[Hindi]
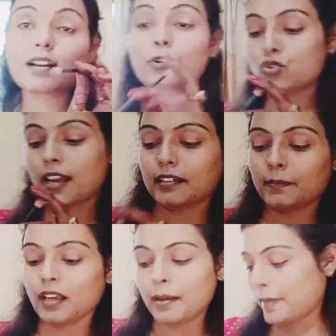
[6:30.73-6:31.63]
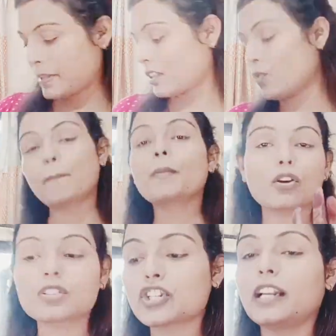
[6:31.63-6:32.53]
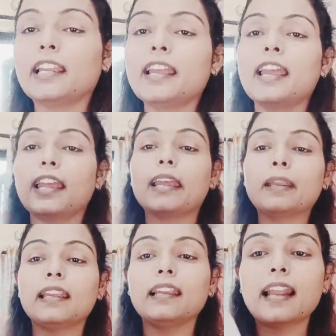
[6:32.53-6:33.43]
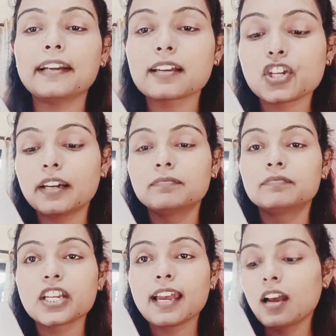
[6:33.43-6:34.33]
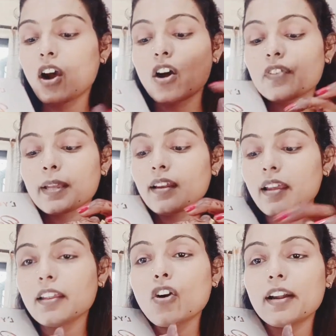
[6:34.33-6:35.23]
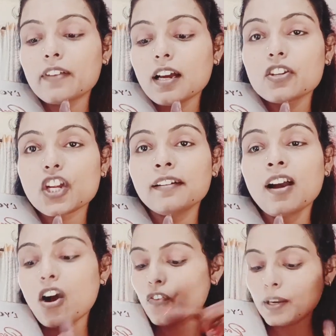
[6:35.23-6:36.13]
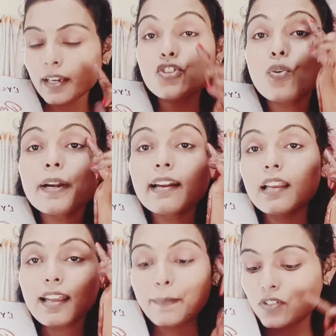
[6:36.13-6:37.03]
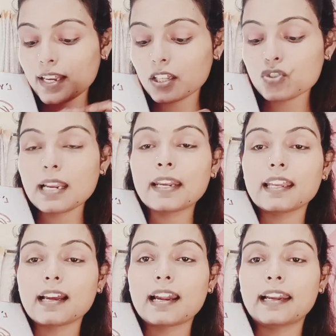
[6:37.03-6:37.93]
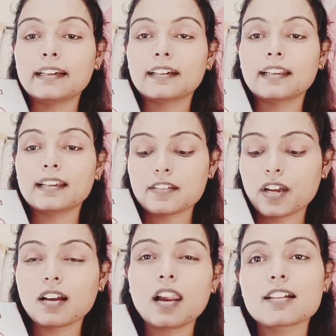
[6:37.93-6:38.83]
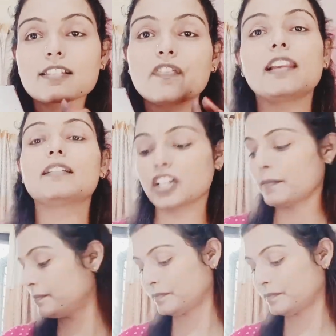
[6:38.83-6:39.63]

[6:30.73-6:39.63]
काम हो चुका है खत्म मैं बताती हूँ आपको मैंने कौन सा शेड लिए एक मैंने लिया लाइट सा शेड ठीक है और फिर मैंने लिया ये गोल्डन वाला शेड और फिर मैंने जो ऊपर ग्रीन आईब्रोज वाला लिया उसके लिए मैंने ये हाईलाइट कर दिया हल्का हल्का सा सिर्फ लिया ठीक है